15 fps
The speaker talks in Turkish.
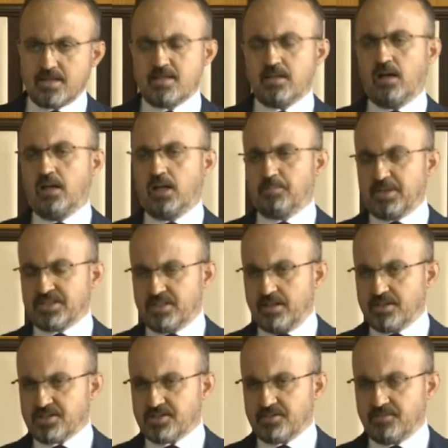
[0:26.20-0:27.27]
Son
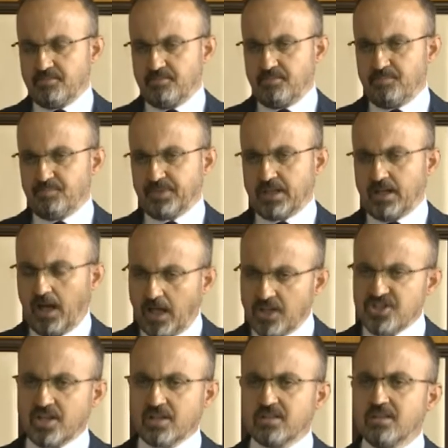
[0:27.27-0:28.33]
olarak uygulanmaya
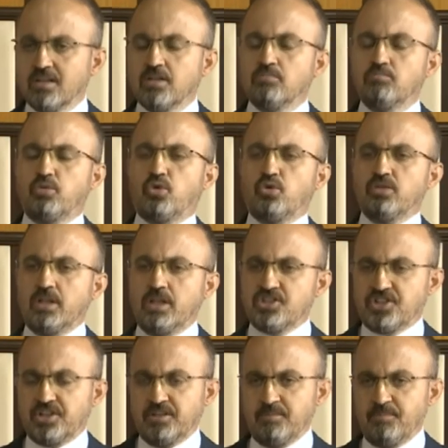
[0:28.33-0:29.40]
konan Ayçiçeğin
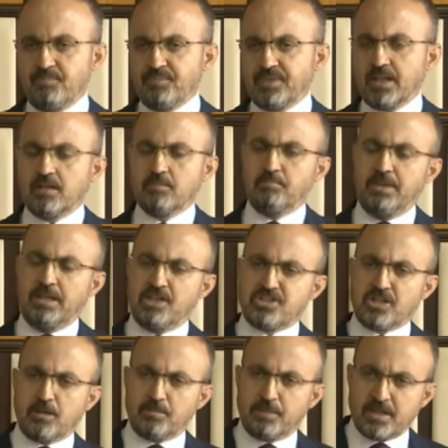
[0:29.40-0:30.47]
balçiçeğin projesi
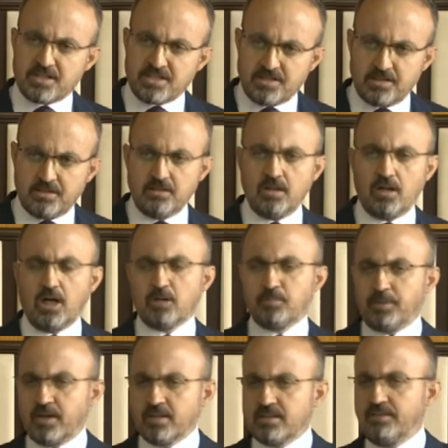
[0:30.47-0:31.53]
kapsamında
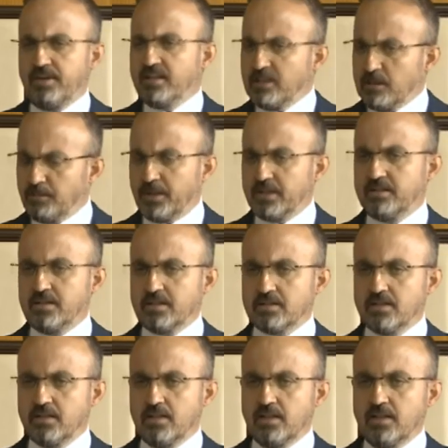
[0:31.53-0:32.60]
Lapseki,
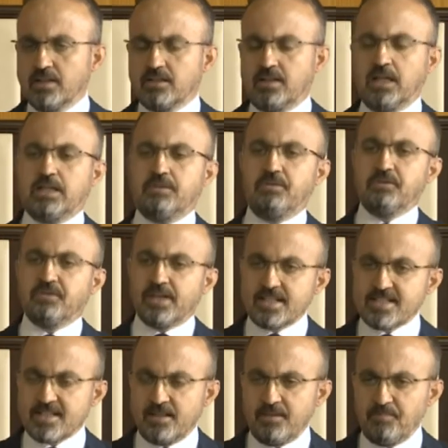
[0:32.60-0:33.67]
Bigaçan, Bayramiç, Ezine,
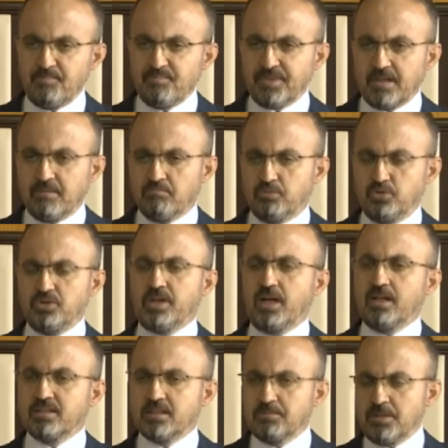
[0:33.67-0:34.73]
Merkez,
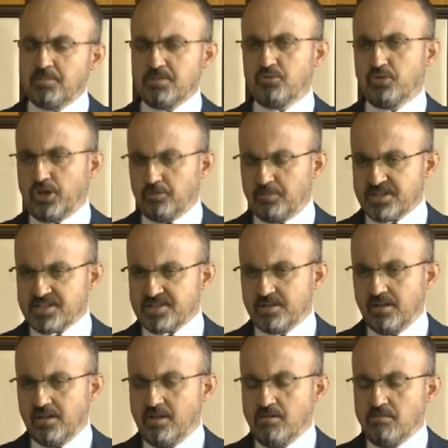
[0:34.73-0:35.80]
Ecabat ve Gelibolu
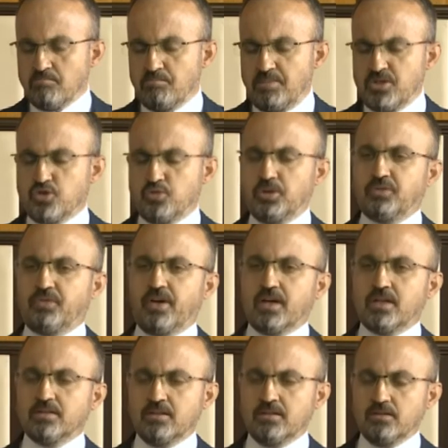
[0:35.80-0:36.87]
ilçelerimizde
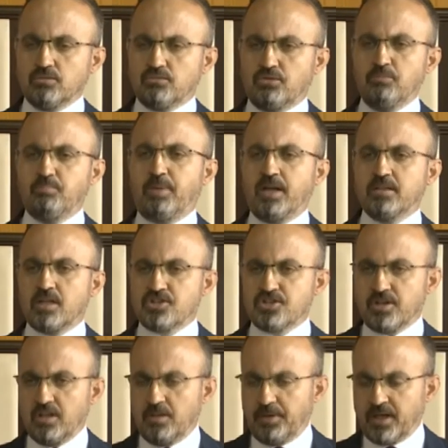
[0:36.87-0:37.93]
%50 hibeli
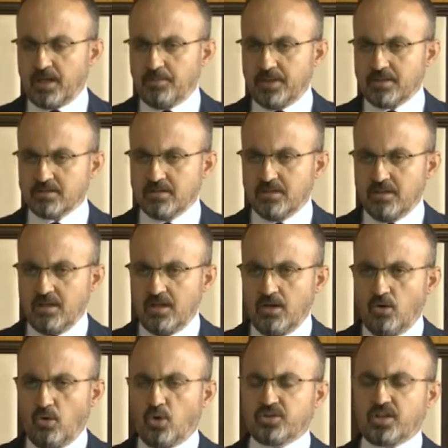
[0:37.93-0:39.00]
ayçiçeği tohumu
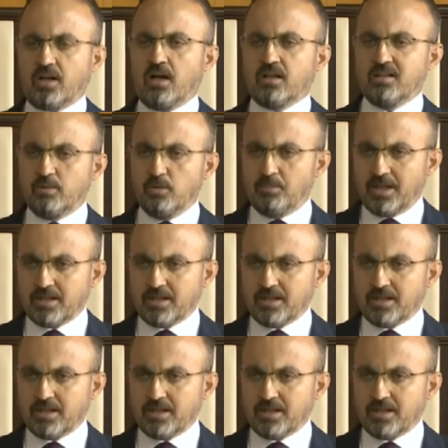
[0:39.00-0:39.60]
dağıtımı yapıldı.